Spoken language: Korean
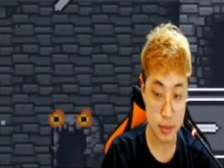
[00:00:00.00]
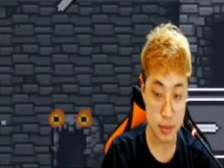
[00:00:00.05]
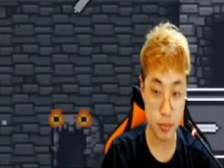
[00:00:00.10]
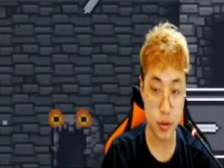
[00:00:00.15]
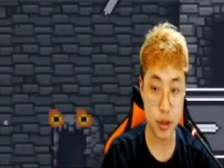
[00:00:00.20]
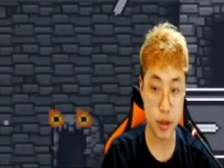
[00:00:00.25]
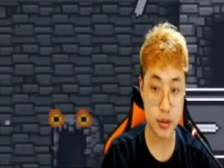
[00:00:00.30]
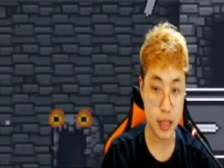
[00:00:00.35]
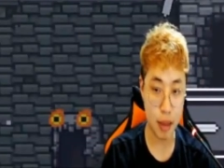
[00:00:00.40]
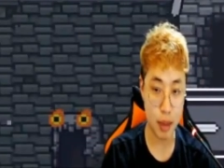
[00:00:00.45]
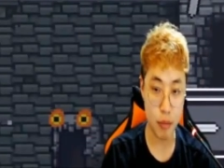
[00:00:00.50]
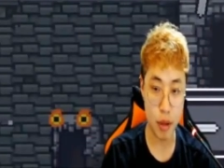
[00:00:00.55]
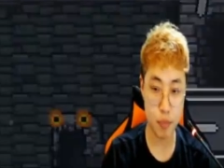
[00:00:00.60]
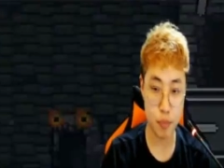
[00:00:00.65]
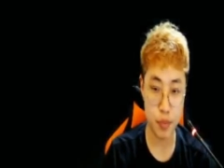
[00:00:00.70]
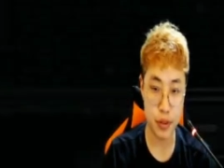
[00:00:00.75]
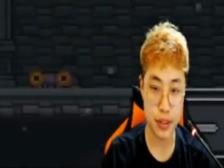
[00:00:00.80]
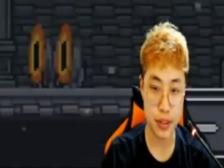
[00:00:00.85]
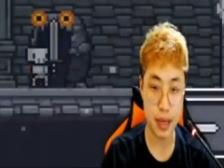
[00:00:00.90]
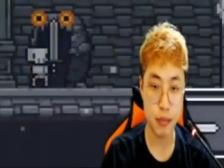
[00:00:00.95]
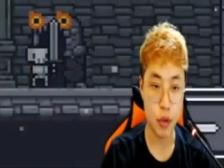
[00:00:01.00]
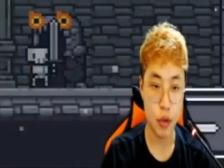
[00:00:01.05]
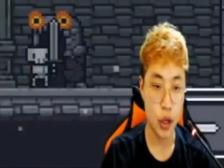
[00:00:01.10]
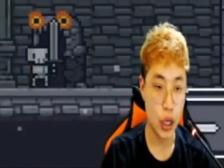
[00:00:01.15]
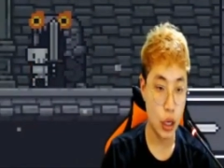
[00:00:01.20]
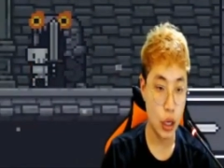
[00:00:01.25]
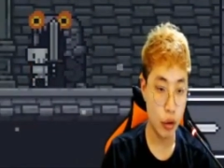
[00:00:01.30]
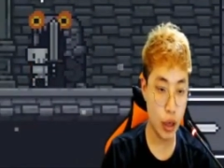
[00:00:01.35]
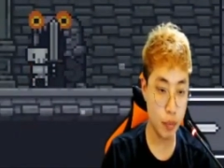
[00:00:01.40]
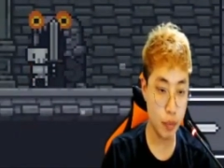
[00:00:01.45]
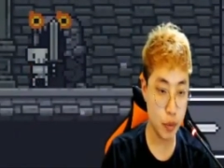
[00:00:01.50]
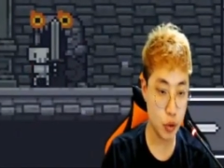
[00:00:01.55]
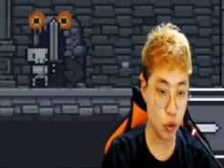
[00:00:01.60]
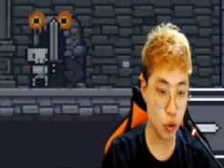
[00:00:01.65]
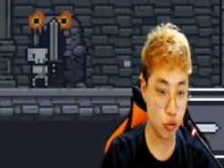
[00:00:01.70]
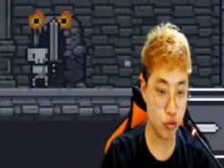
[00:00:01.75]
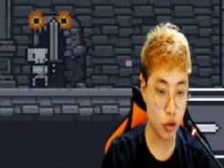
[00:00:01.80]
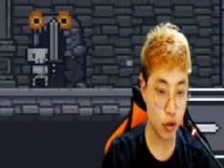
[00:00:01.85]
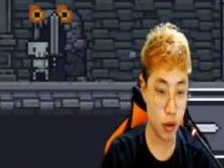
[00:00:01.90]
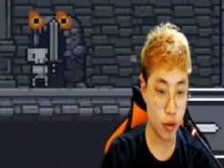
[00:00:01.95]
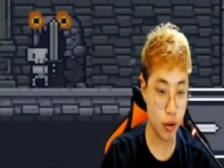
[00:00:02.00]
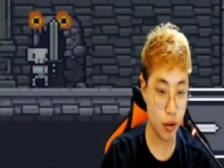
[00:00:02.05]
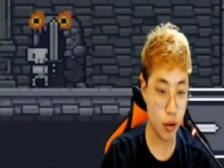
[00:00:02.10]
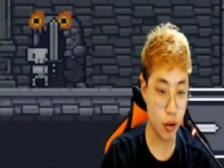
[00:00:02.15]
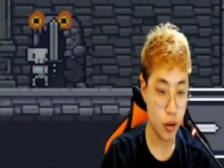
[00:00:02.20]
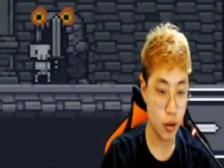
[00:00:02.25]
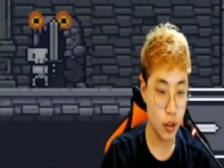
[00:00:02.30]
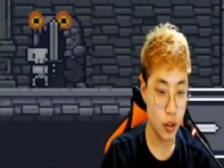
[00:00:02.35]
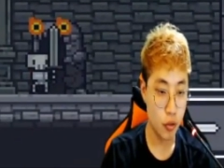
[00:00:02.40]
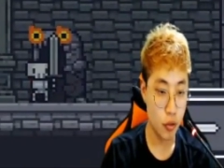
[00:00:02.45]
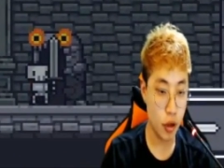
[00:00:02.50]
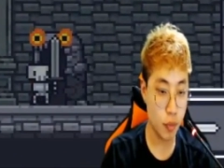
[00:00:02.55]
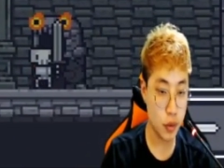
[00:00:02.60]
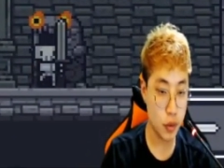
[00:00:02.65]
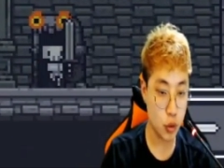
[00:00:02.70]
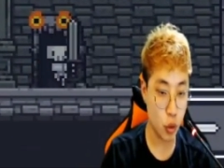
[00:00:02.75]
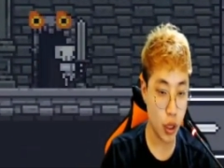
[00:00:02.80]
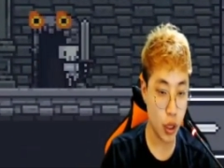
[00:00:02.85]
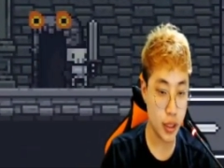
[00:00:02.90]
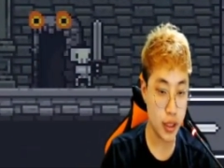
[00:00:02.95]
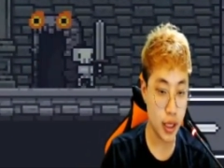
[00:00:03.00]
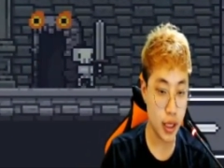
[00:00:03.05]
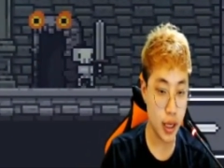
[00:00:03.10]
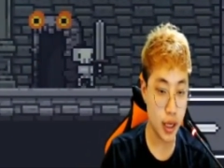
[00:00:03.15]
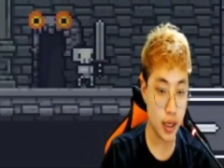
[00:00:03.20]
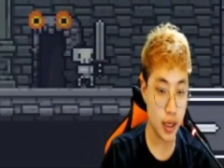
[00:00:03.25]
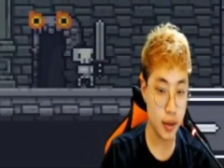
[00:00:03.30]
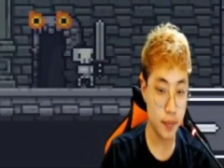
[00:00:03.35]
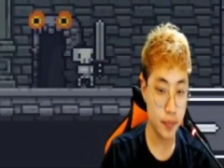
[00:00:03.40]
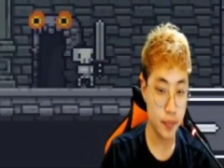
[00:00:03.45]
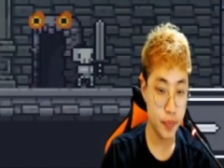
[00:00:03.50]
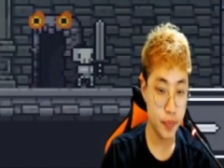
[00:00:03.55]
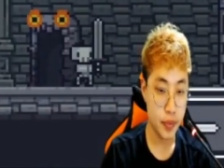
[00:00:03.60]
플러스 3회피 3회피 좋구요 회피 좋았다